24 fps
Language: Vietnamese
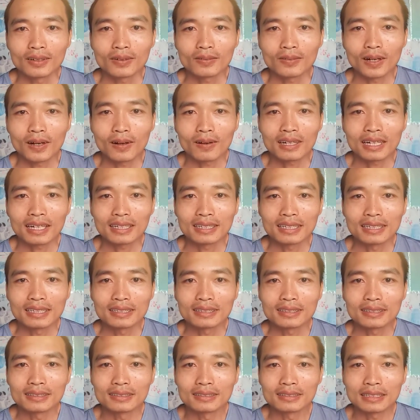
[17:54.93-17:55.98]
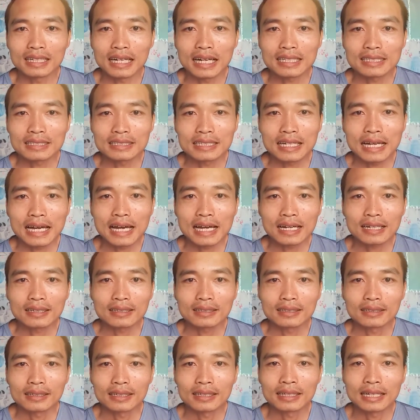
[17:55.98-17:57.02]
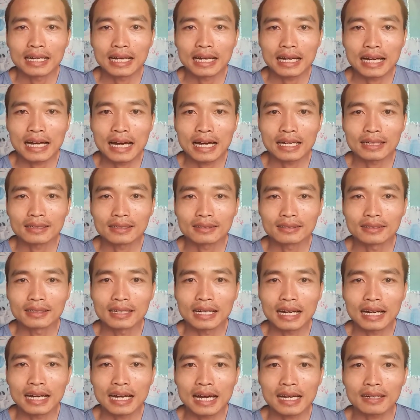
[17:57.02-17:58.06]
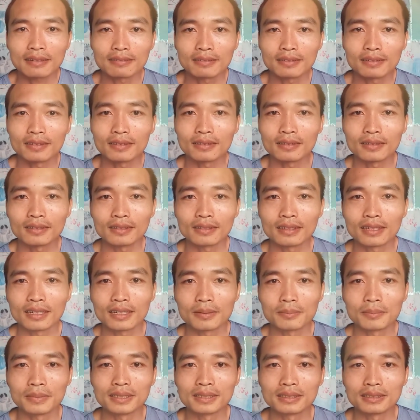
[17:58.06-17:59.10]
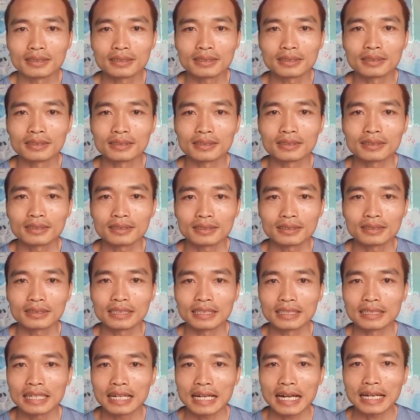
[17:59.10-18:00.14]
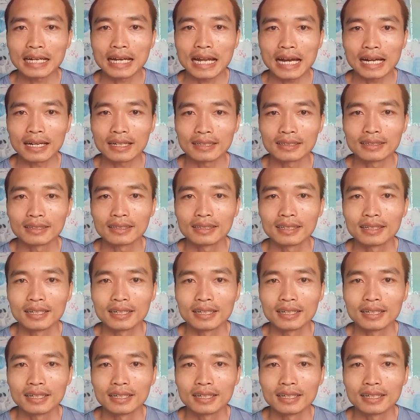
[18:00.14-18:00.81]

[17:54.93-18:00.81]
Lúc đó là đi từ Nha Trang lên Đà Lạt, từ Đà Lạt rồi mình đi ra Đà Nẵng.